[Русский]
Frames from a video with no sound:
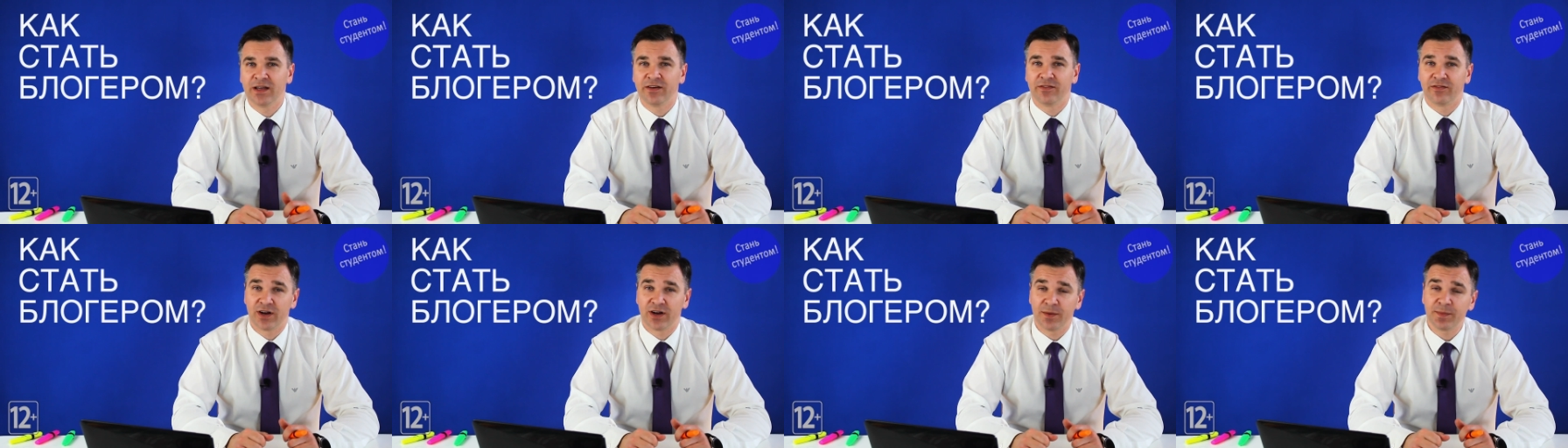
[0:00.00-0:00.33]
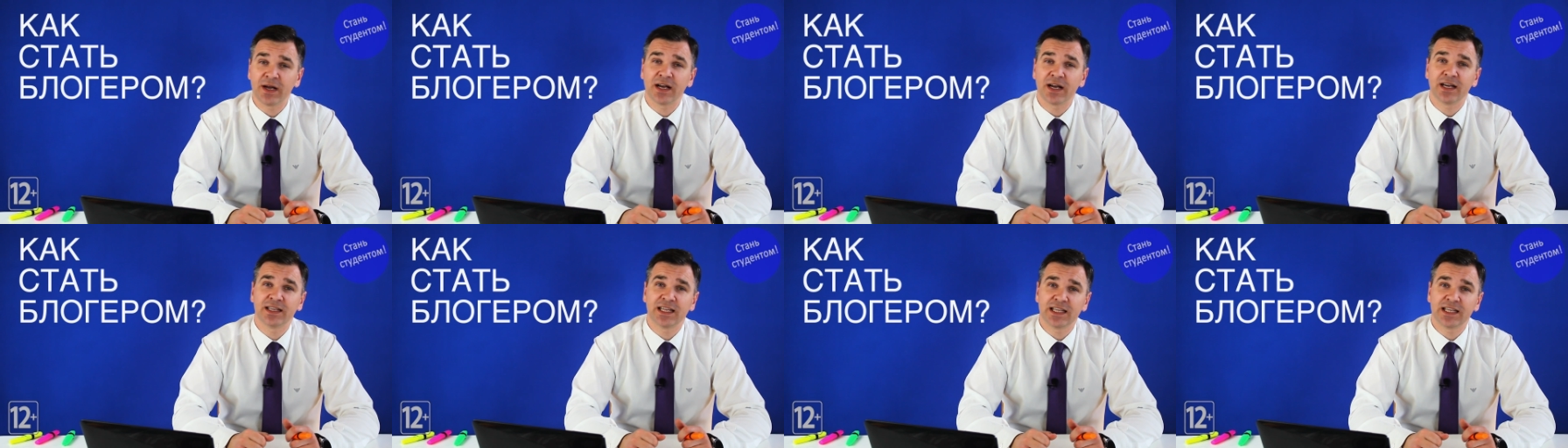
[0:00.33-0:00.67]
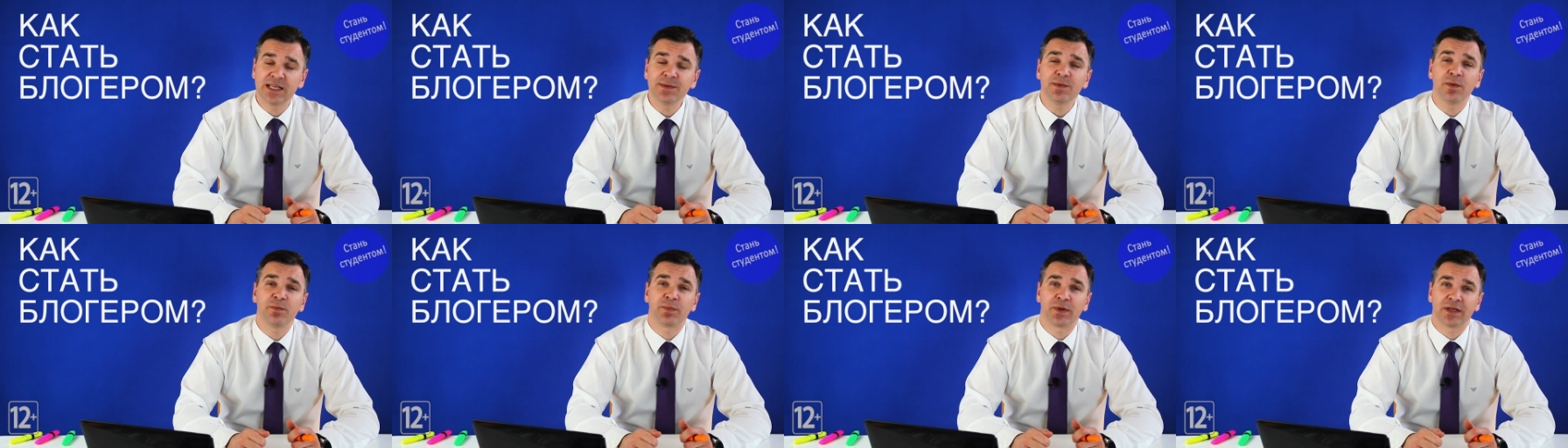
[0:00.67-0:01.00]
В рамках этой
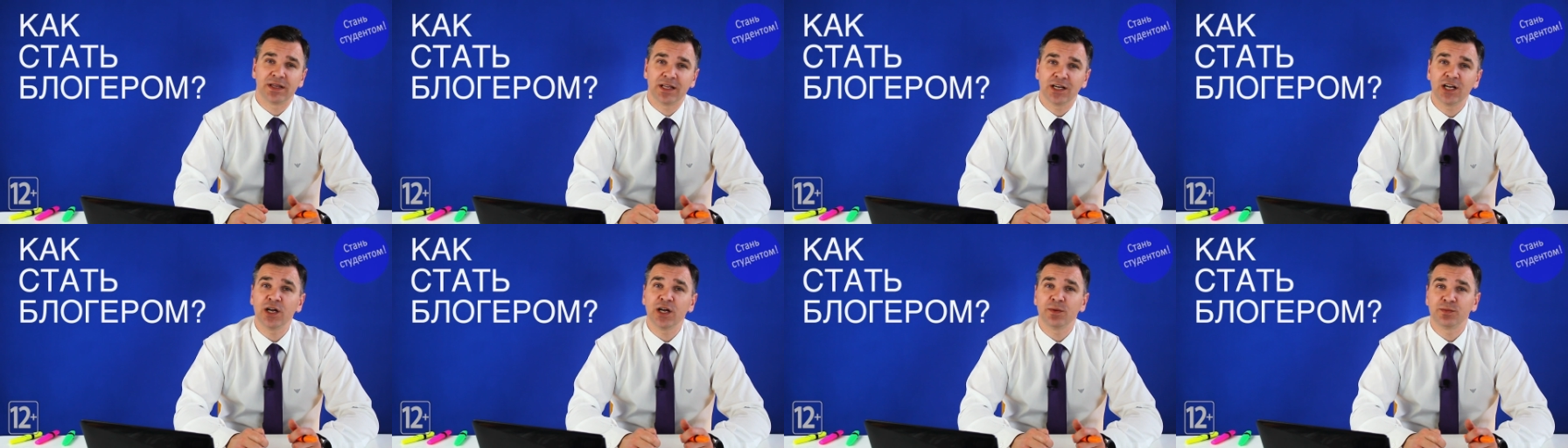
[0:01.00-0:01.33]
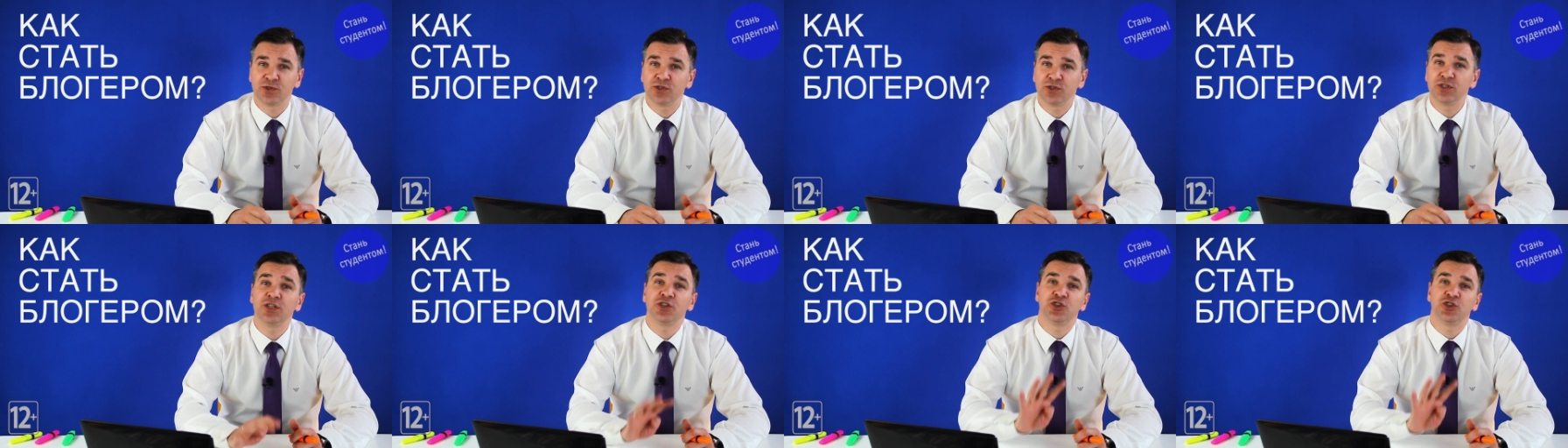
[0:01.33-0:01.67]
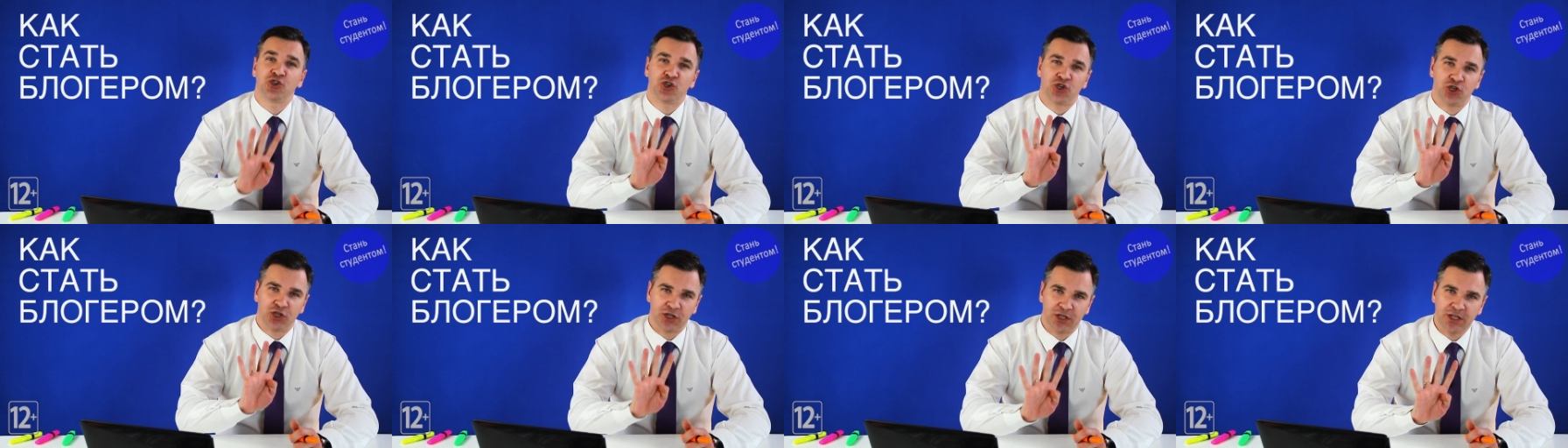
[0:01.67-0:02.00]
темы предлагаю обсудить
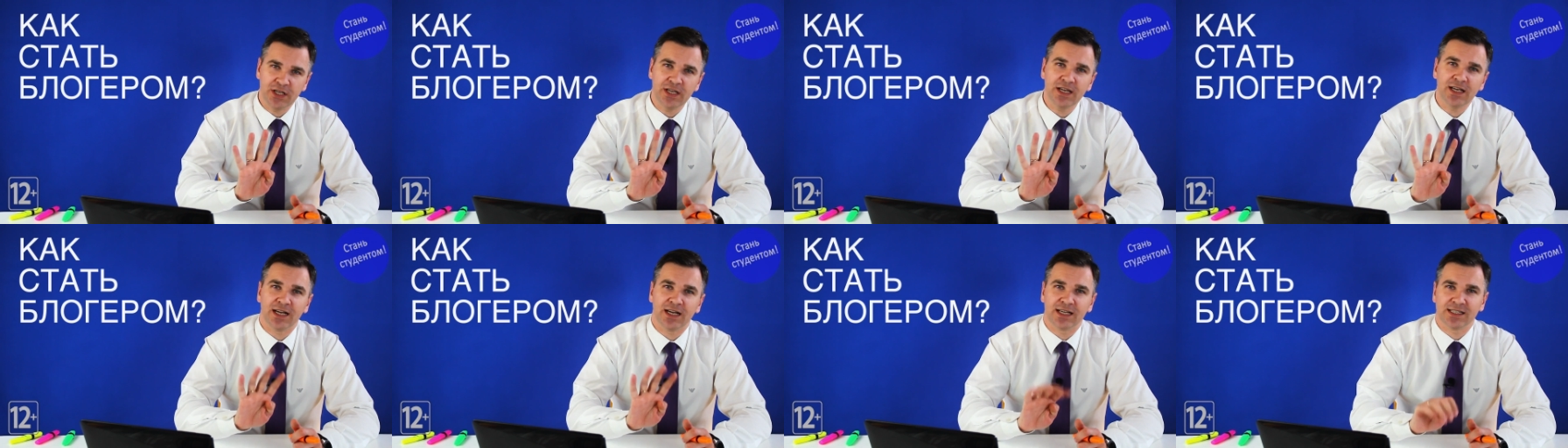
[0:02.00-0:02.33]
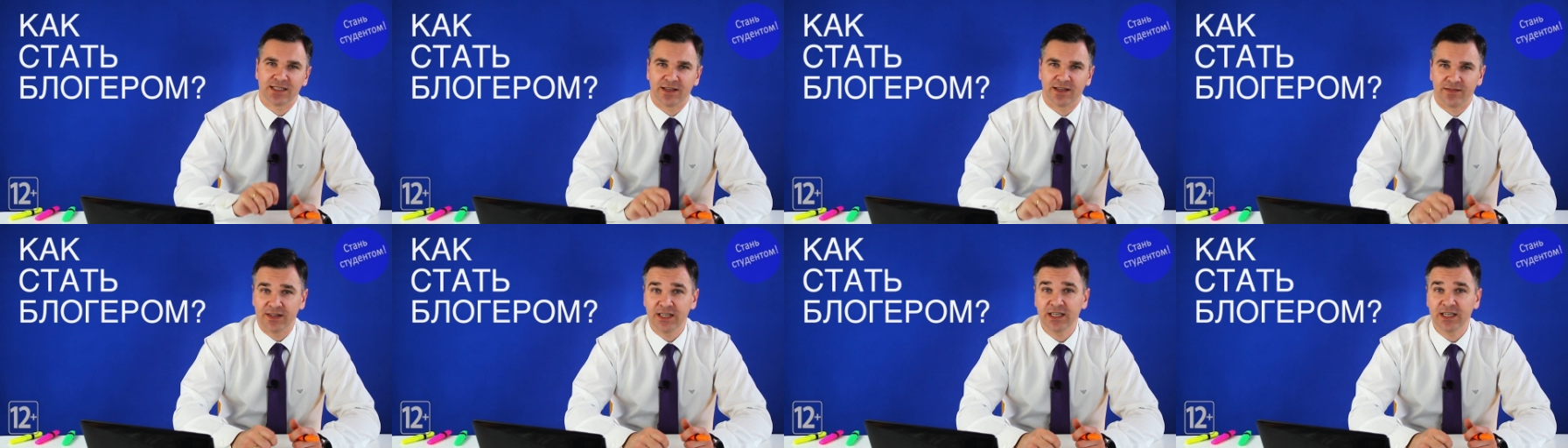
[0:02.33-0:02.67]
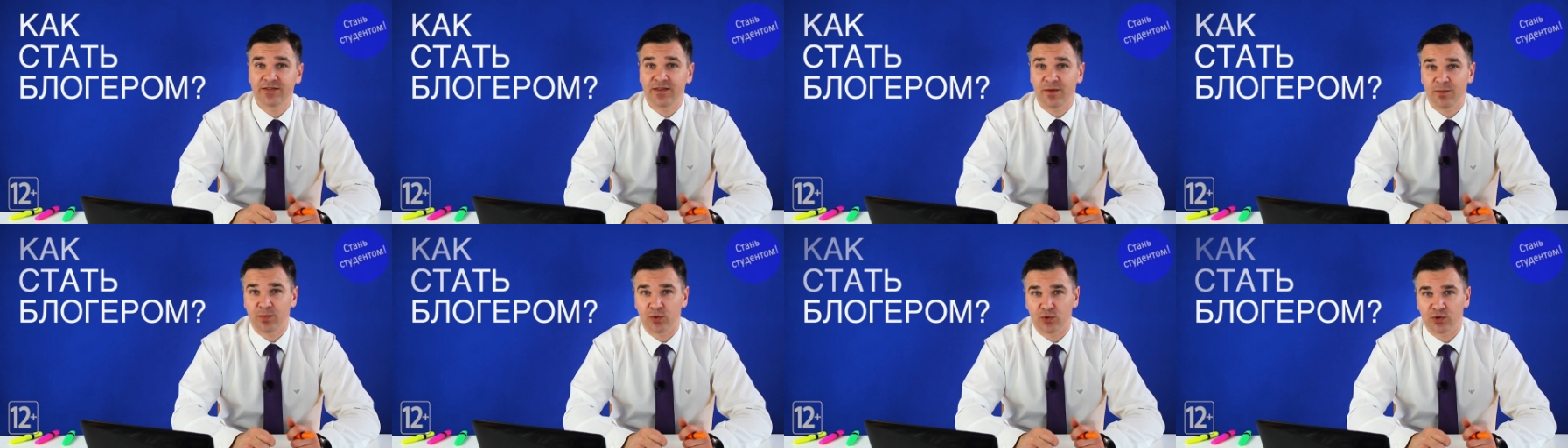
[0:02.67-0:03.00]
четыре основных
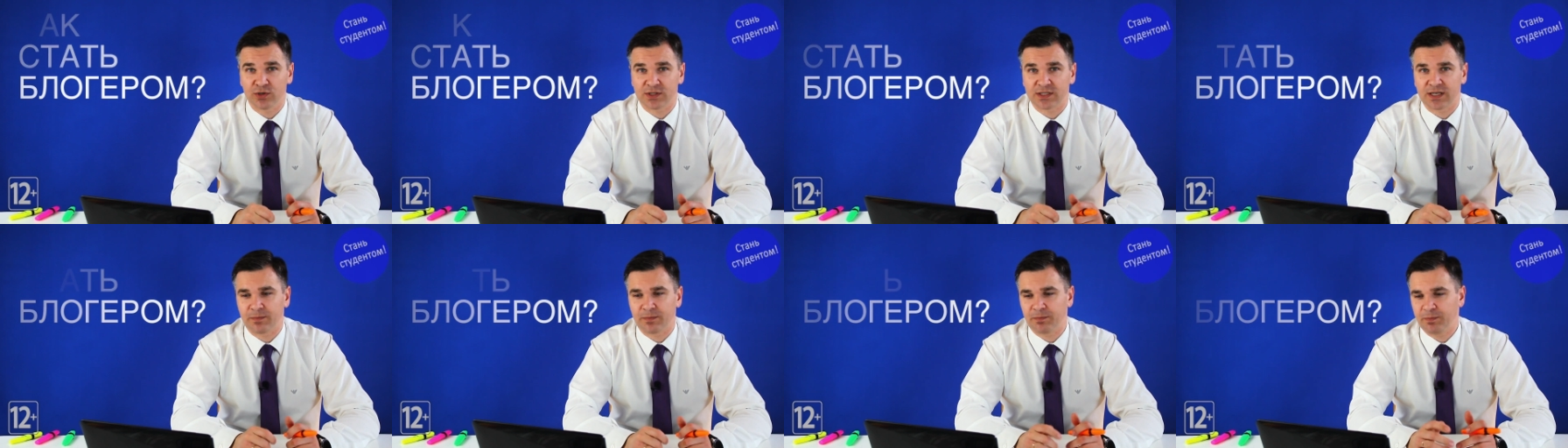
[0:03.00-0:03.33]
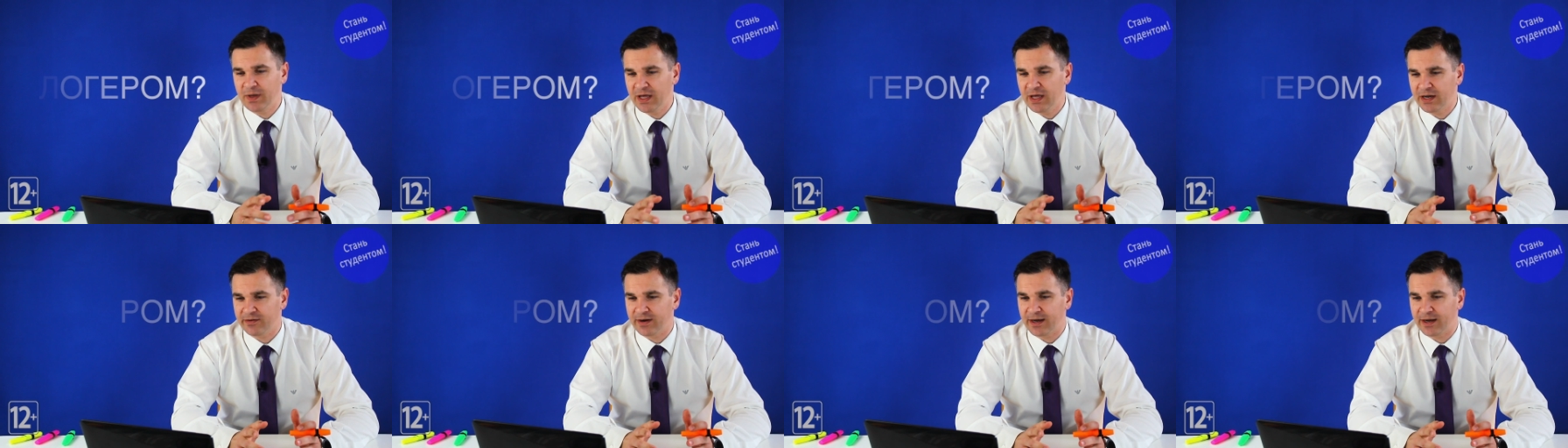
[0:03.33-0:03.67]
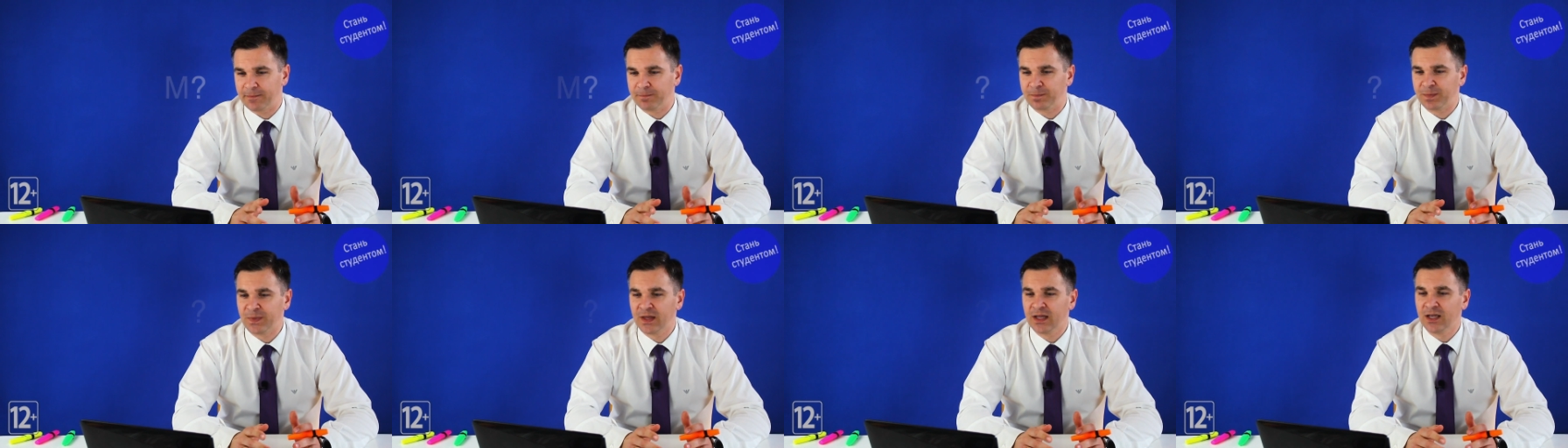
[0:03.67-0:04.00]
вопроса.
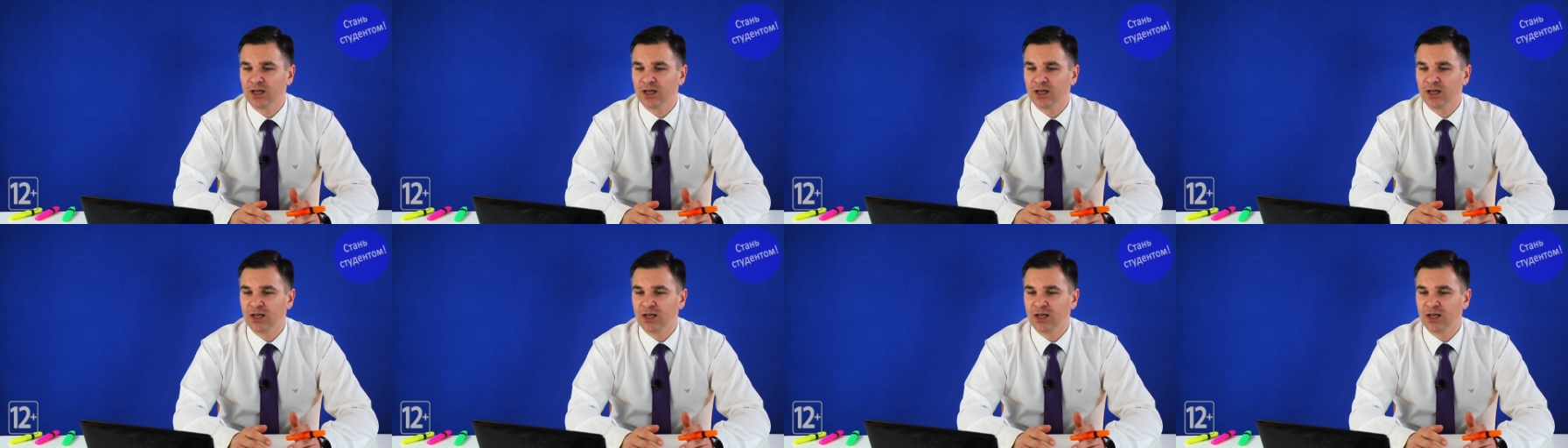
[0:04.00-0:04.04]
Первое.